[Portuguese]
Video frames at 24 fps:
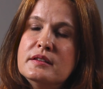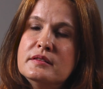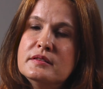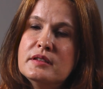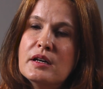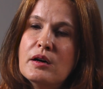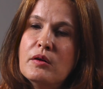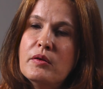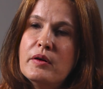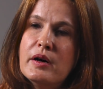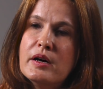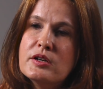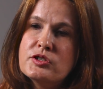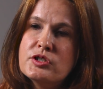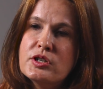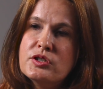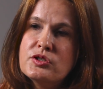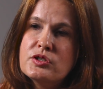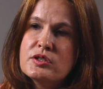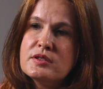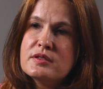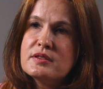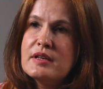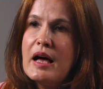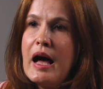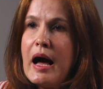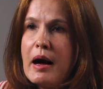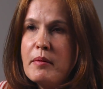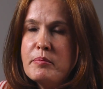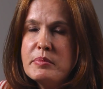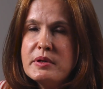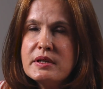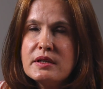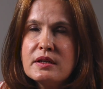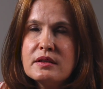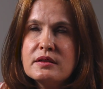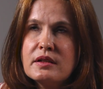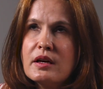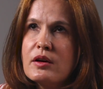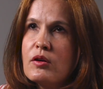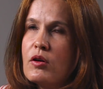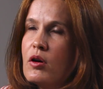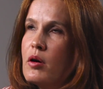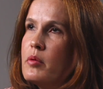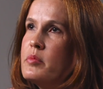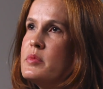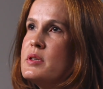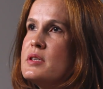Então a gente sabe que tem
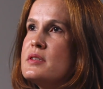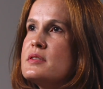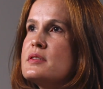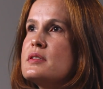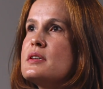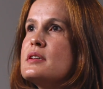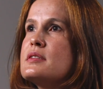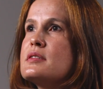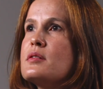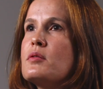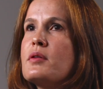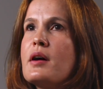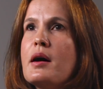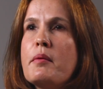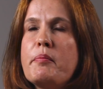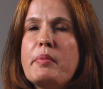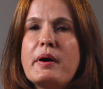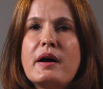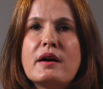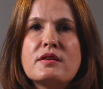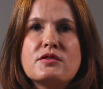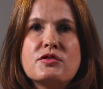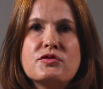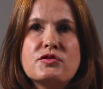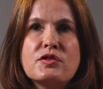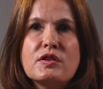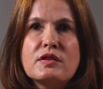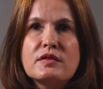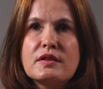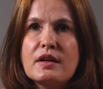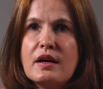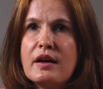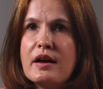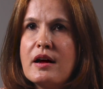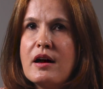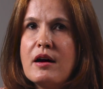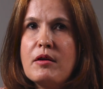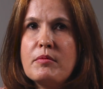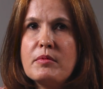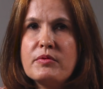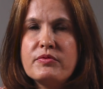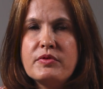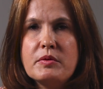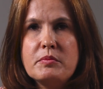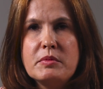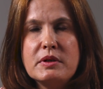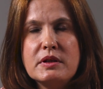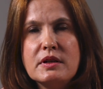homens que são capazes de entrar na alma
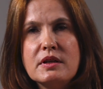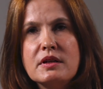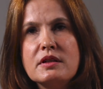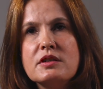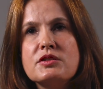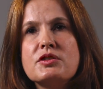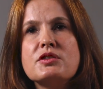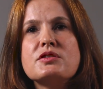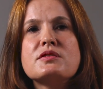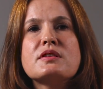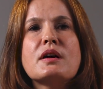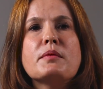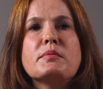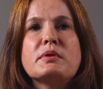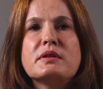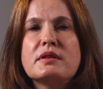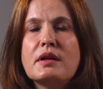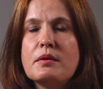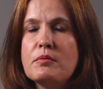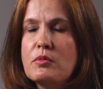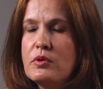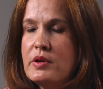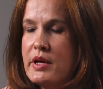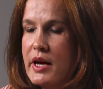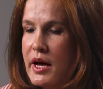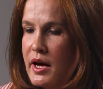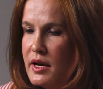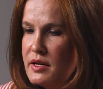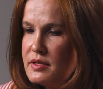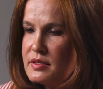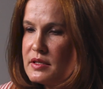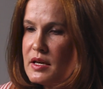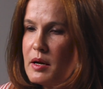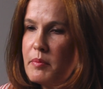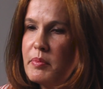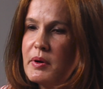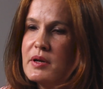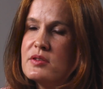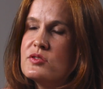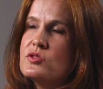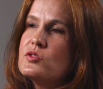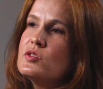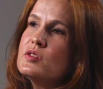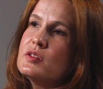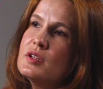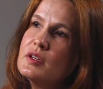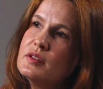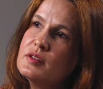feminina, a gente sabe que tem mulheres capazes
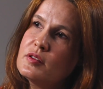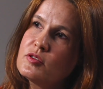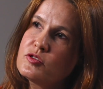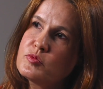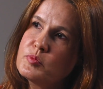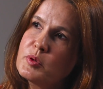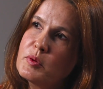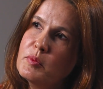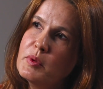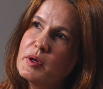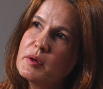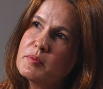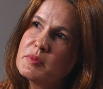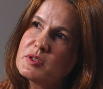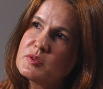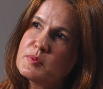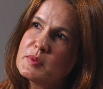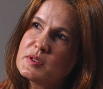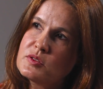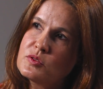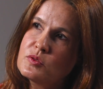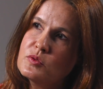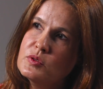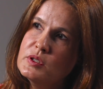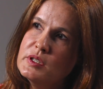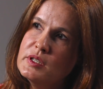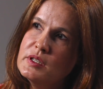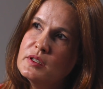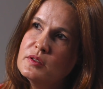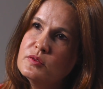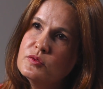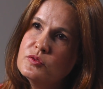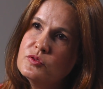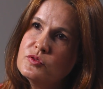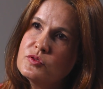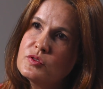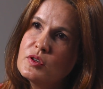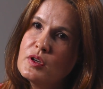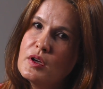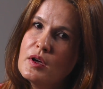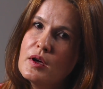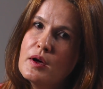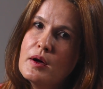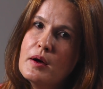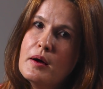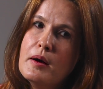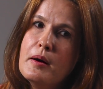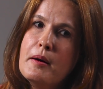de entender os problemas masculinos.
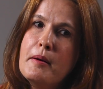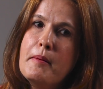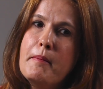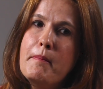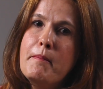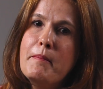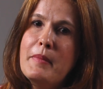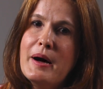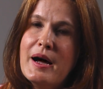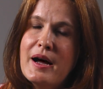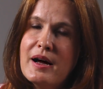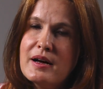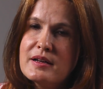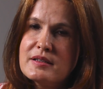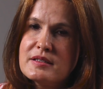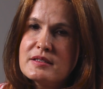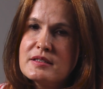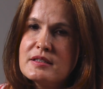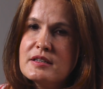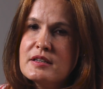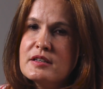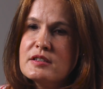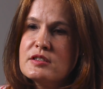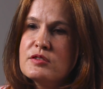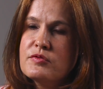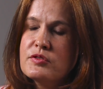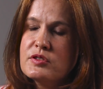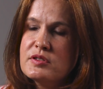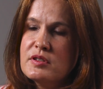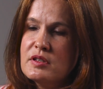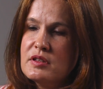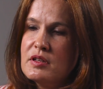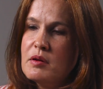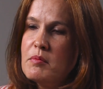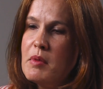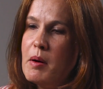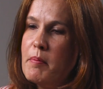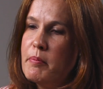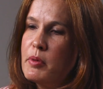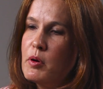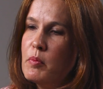Mas, se você tem uma